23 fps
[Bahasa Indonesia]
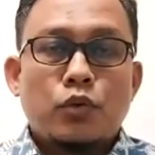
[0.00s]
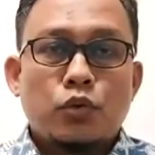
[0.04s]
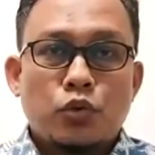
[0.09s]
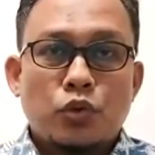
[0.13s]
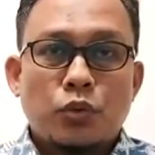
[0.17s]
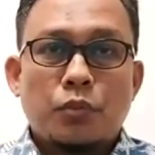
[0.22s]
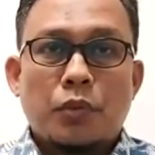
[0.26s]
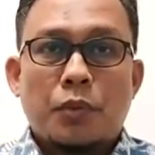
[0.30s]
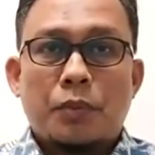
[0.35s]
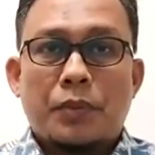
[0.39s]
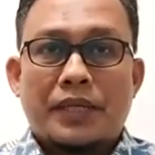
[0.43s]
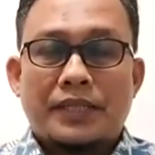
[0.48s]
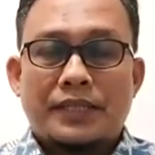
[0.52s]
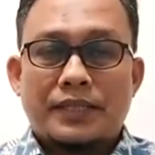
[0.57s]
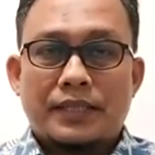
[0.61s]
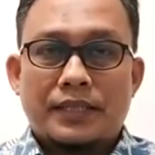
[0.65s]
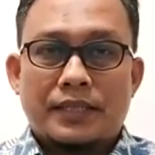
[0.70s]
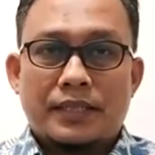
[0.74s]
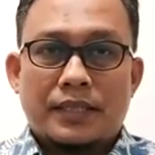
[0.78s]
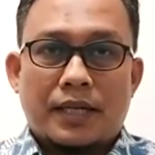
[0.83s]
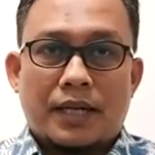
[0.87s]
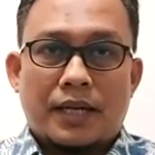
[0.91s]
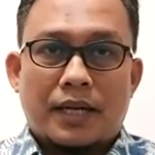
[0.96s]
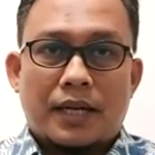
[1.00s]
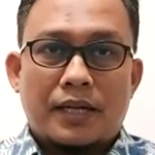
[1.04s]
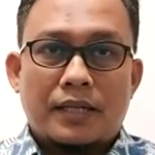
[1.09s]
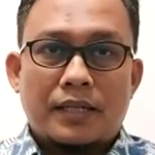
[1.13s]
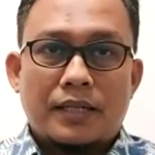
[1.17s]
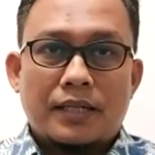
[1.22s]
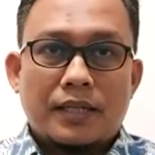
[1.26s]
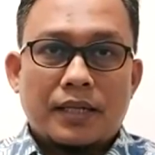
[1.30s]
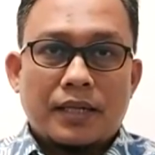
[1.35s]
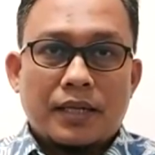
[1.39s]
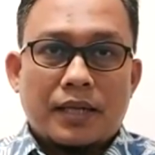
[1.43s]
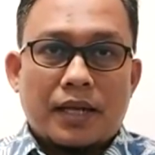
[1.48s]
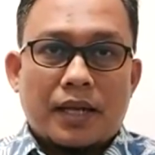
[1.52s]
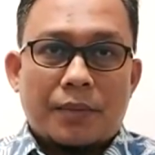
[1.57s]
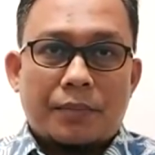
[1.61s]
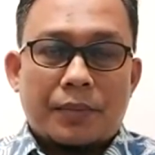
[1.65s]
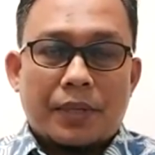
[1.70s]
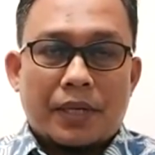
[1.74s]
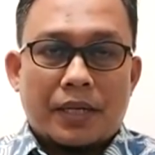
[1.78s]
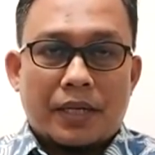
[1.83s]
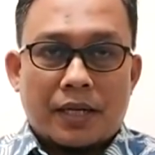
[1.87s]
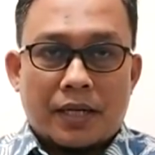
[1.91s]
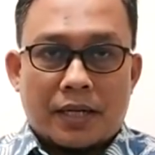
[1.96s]
untuk memastikan
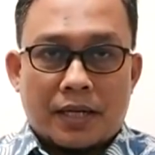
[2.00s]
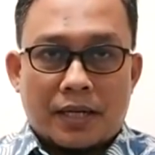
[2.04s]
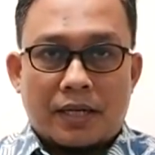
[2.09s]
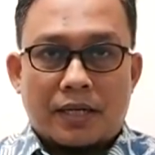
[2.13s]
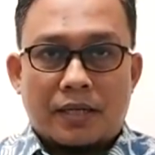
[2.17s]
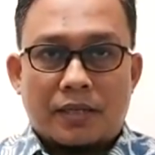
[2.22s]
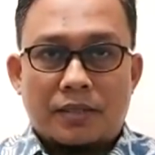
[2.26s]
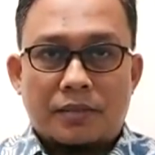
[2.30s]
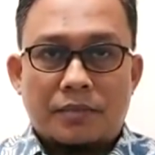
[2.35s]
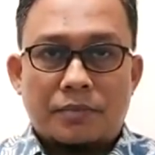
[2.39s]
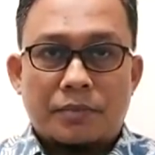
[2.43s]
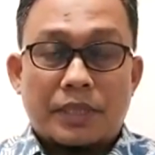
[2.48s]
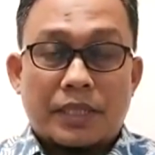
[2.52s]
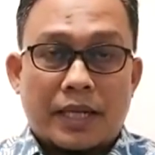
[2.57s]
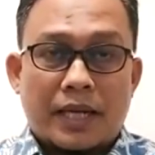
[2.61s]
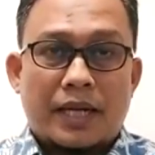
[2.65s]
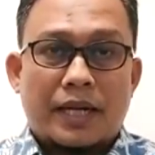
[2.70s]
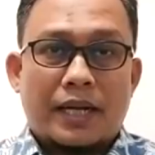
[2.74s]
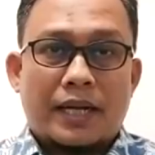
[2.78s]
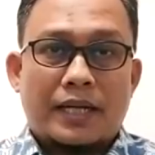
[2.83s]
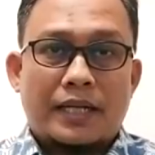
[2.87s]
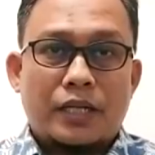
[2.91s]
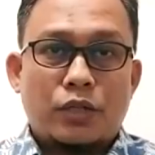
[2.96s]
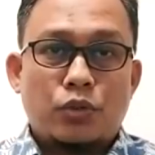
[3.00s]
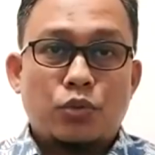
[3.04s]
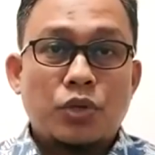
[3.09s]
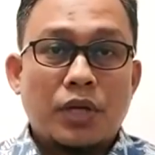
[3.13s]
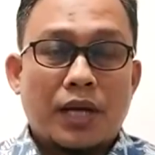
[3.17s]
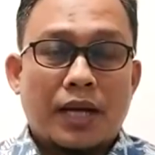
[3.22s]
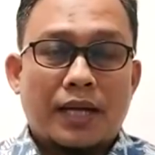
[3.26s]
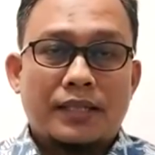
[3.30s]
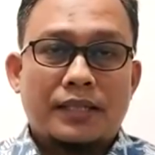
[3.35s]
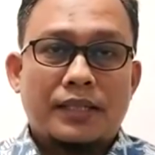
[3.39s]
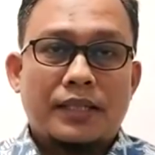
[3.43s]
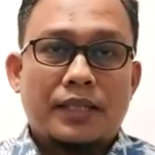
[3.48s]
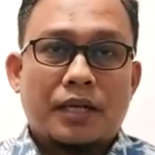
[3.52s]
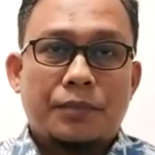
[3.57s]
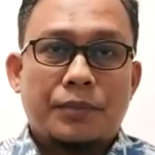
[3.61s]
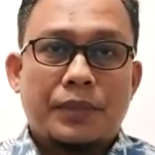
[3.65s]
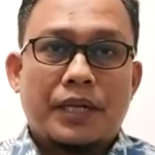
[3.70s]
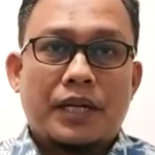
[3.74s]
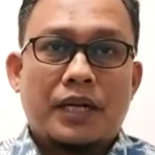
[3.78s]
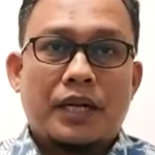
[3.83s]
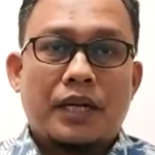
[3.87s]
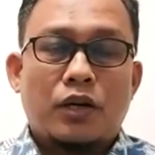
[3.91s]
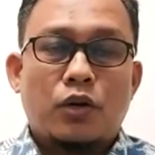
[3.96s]
apakah benar ada dugaan tindak
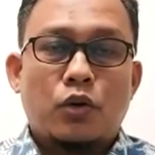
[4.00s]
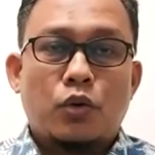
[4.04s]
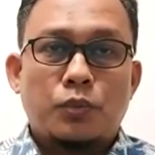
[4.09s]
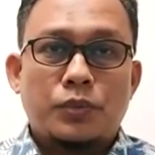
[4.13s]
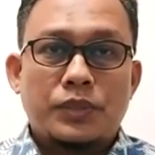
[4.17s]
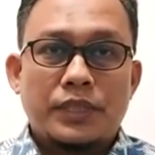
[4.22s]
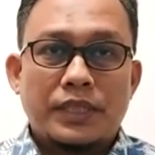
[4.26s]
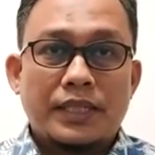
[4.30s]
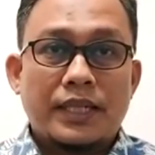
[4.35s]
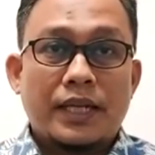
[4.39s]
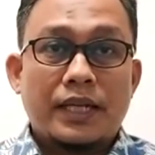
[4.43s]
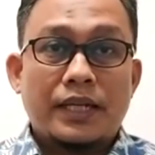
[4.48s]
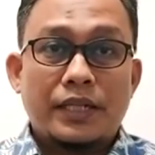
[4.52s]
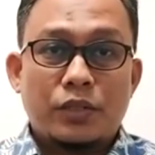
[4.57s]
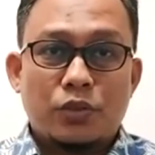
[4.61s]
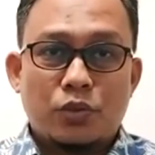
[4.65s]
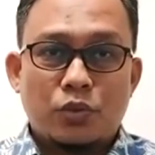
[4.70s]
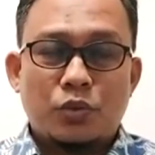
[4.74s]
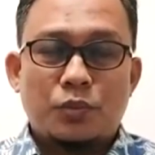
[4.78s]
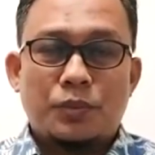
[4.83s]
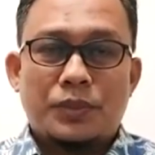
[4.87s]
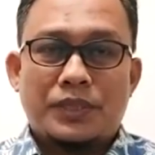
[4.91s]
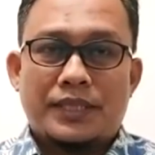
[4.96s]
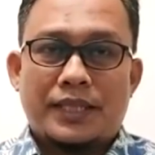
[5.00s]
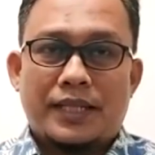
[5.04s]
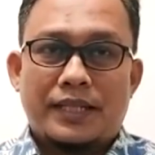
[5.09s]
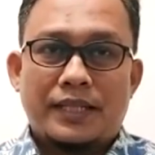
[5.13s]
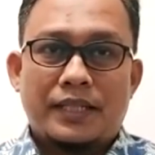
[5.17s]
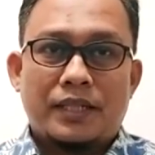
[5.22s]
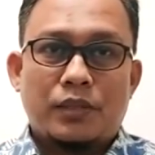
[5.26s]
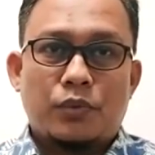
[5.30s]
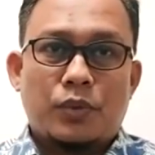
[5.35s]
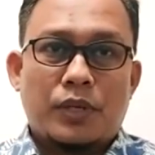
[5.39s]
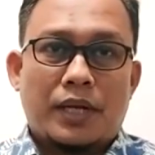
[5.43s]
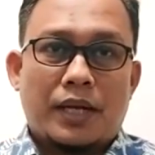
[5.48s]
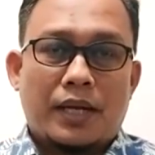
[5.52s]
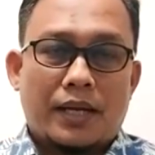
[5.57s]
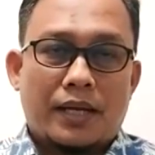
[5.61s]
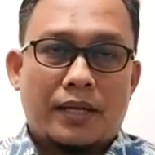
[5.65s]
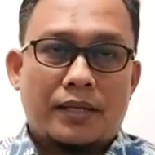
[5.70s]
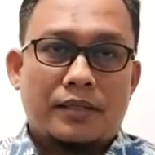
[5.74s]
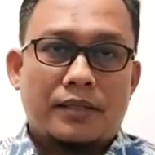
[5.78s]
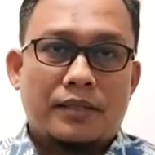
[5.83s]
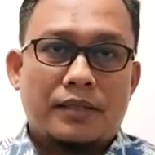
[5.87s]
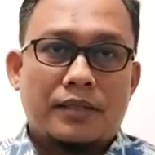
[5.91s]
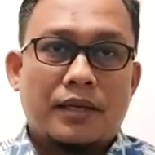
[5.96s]
pidana korupsi dan itu menjadi
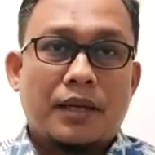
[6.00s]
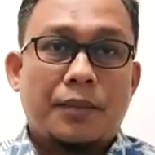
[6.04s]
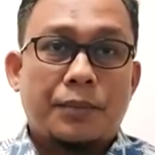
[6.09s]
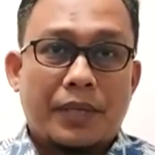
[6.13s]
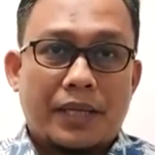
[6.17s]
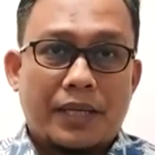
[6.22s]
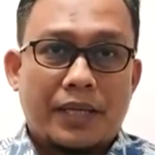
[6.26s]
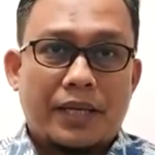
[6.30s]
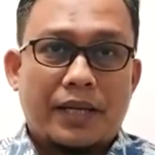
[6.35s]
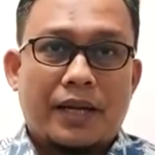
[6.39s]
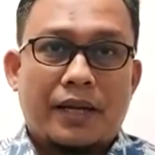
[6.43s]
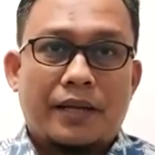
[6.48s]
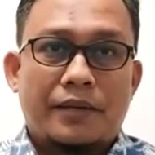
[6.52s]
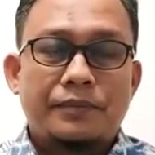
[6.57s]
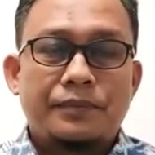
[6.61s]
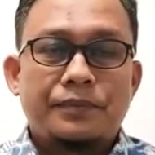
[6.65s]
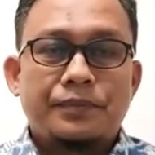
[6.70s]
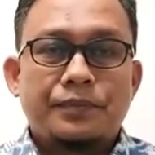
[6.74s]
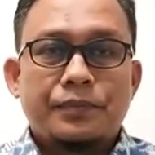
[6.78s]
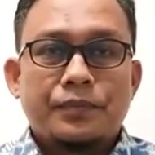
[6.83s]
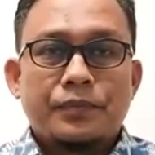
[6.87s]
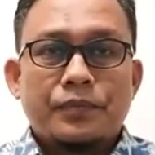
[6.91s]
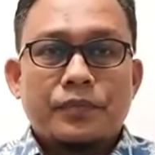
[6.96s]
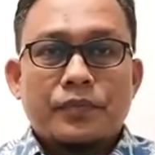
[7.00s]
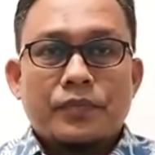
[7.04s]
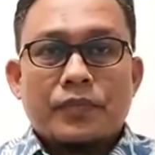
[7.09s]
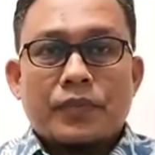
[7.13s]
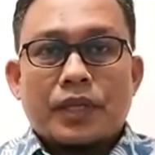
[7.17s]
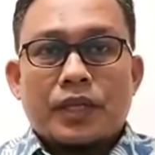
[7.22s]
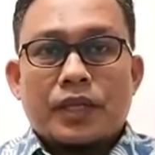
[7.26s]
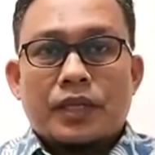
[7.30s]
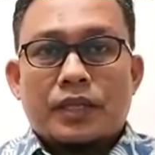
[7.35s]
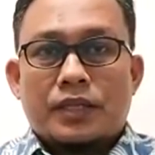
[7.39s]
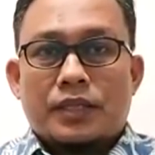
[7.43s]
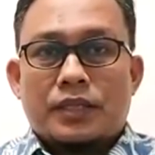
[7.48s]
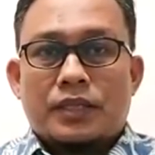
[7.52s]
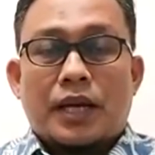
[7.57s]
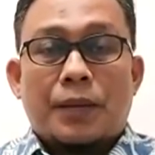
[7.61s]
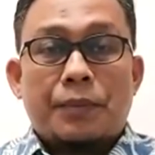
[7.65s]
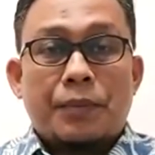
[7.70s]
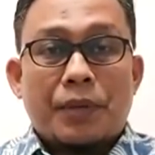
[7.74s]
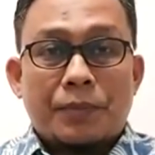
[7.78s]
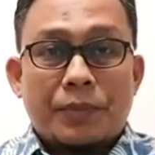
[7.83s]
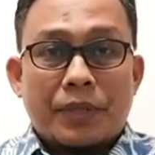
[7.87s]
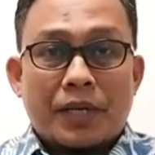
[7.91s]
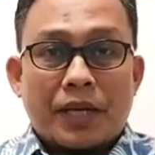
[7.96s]
kewenangan KPK. Eh,
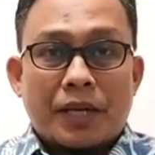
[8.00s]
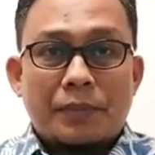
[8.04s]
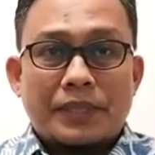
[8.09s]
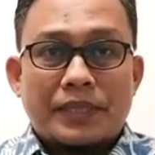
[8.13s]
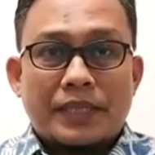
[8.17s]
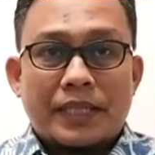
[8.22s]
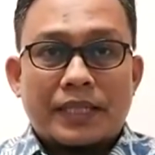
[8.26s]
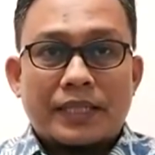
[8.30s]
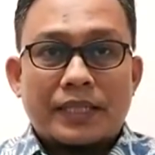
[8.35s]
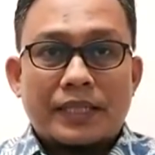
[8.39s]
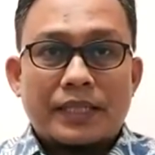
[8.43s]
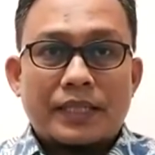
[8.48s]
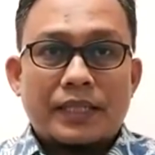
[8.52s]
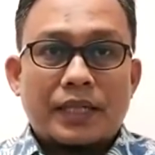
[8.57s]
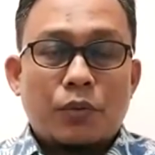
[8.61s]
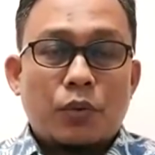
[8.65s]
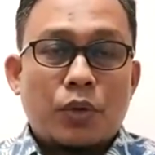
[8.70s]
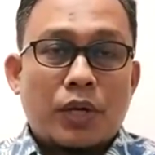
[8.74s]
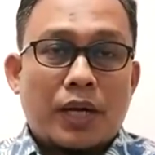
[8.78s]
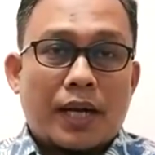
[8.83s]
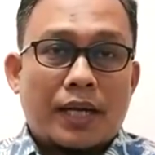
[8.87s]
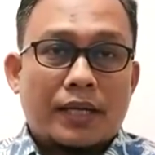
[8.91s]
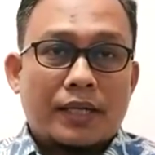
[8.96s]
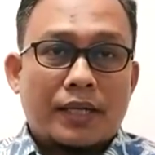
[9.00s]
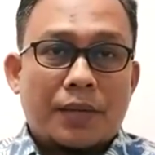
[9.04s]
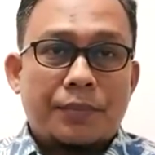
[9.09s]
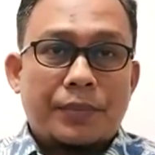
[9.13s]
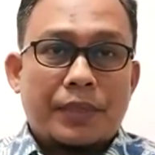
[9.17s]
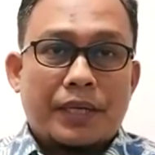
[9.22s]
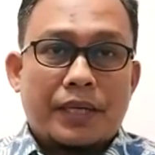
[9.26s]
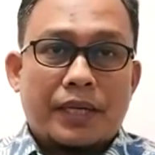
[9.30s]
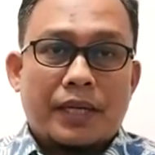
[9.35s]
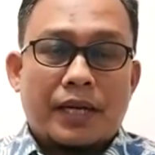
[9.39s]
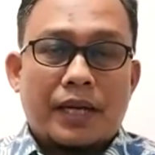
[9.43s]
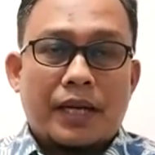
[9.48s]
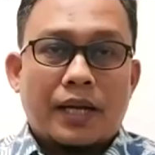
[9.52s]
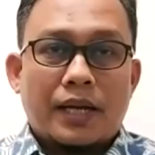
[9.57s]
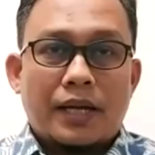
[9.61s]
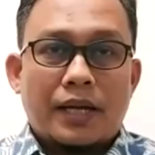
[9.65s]
apabila menjadi kewenangan KPK,